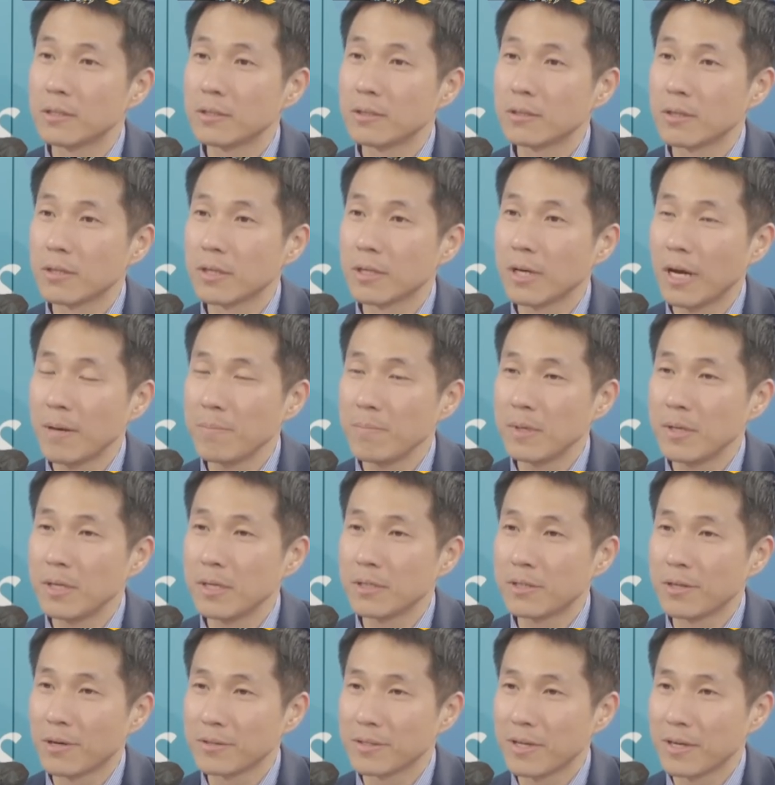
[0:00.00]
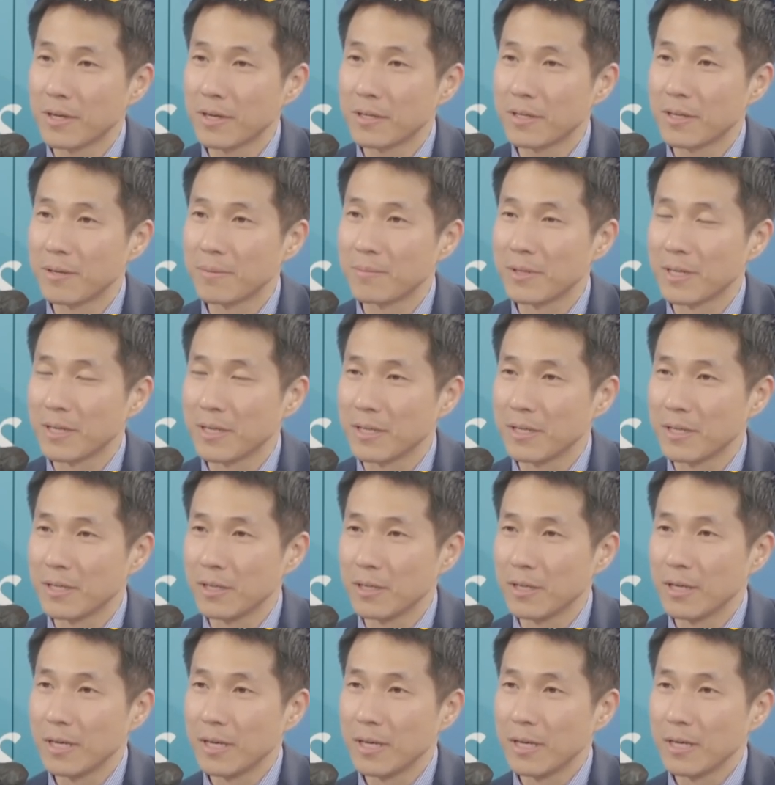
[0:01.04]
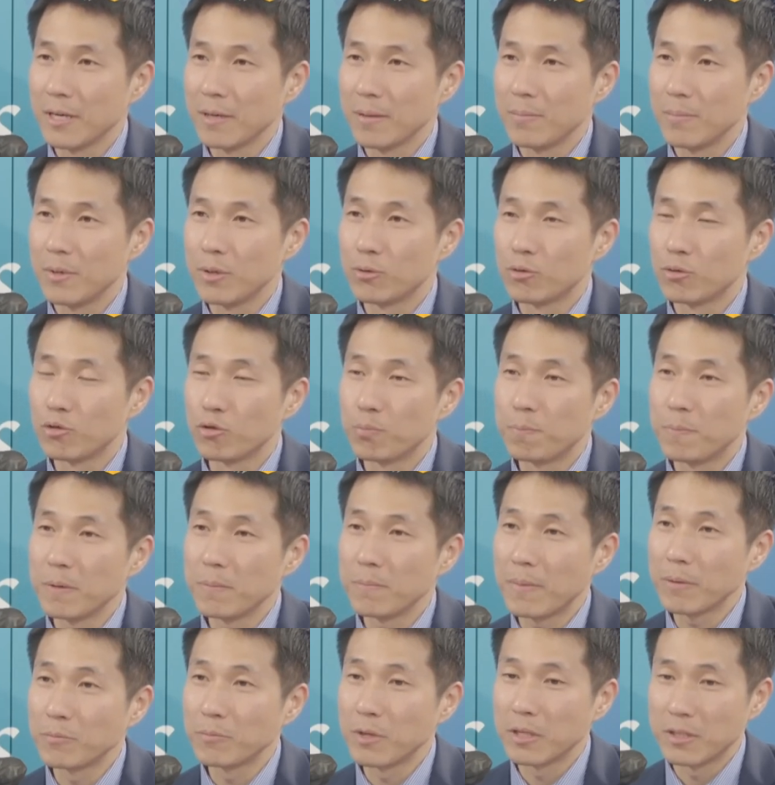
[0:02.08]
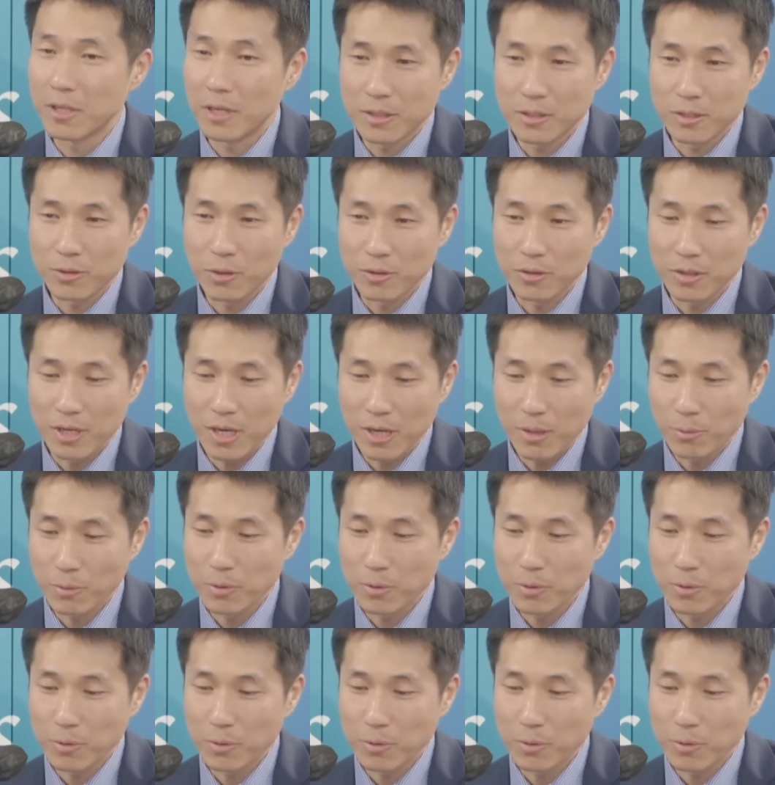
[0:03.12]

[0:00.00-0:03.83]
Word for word: 저희 한미 정상회담이나 이 미국 국빈 방문에 대해서 정리를